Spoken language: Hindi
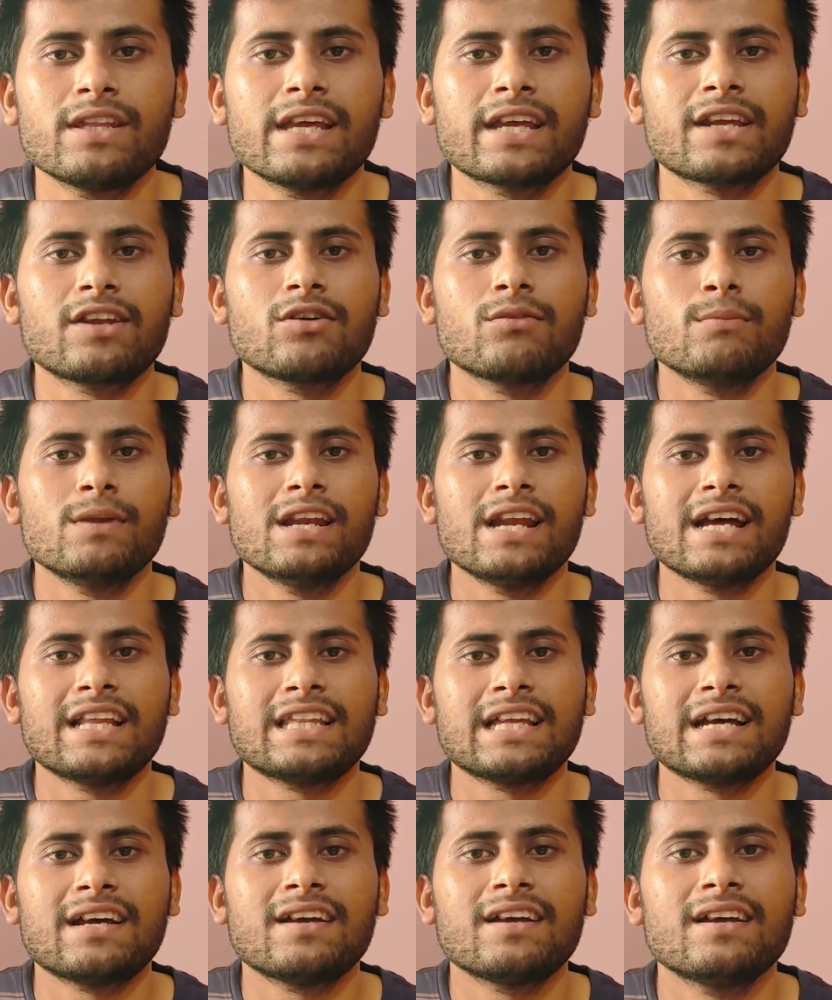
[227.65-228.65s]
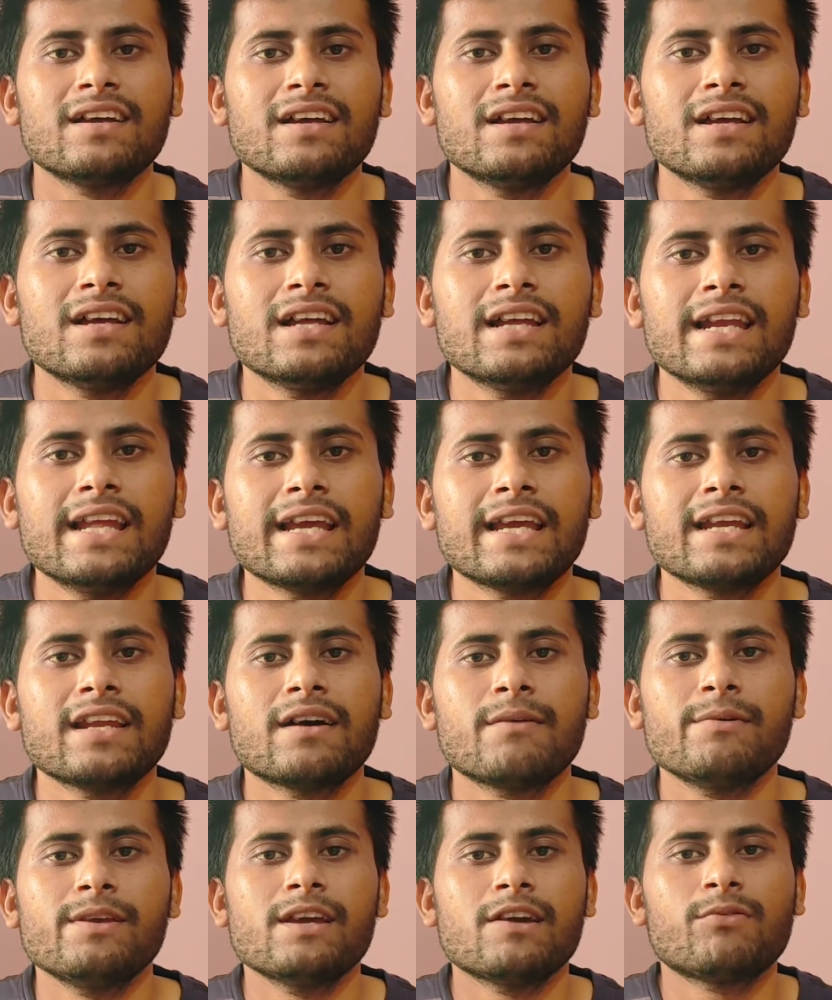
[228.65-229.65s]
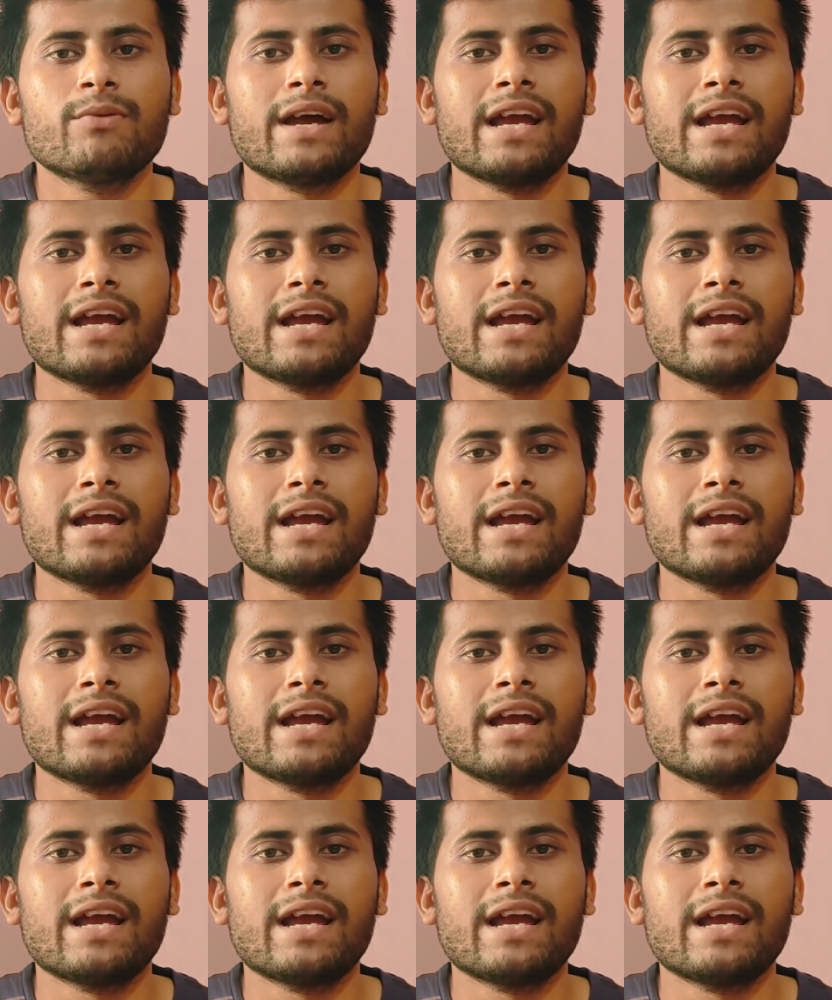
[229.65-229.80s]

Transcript: देखने को मिल रहा था लेकिन अभी अब